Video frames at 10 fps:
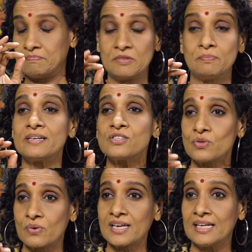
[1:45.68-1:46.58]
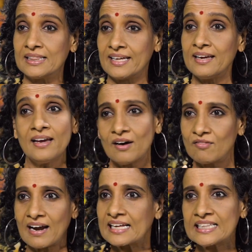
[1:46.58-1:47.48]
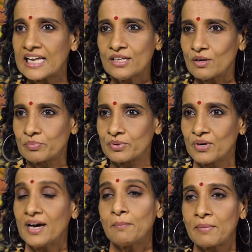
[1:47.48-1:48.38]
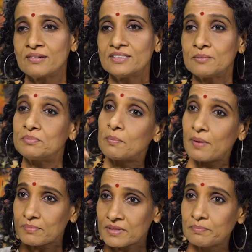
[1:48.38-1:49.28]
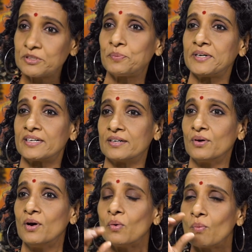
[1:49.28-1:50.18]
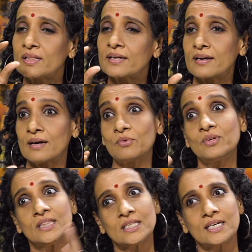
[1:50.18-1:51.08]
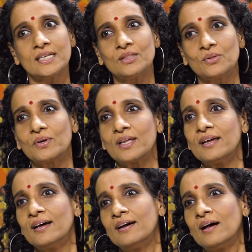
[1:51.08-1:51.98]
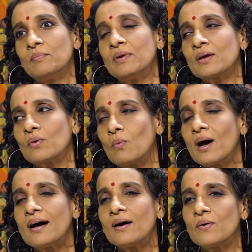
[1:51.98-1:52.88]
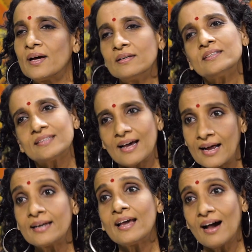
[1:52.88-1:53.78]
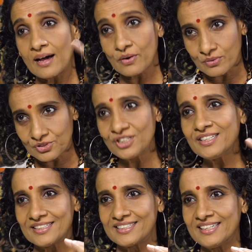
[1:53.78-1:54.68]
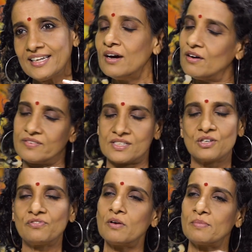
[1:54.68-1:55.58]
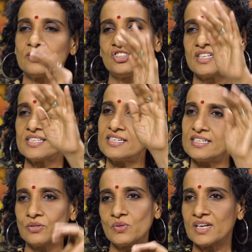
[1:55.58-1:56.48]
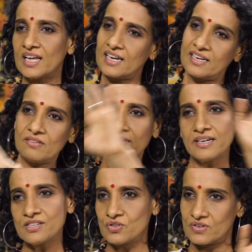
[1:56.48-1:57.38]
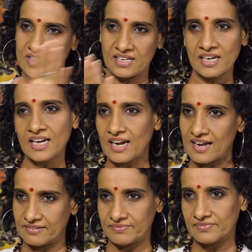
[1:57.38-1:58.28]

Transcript: ద బెస్ట్ స్టోర్కి వెళ్తే వాళ్ళకి తెలియదు అప్పుడు మనం చెప్తే పాపం తెప్పించి పెట్టాడు వంద గ్రాములు ఇంత ఖరీదుతోటి ఐమ్ hmm. లైక్ వా అని అంటే ఆ రోజు నుంచి ఫస్ట్ ఆఫ్ ఆల్ మన చియా సీడ్స్ ఎందుకు తినాలన్నది వేరే స్టోరీ తినక్కర్లా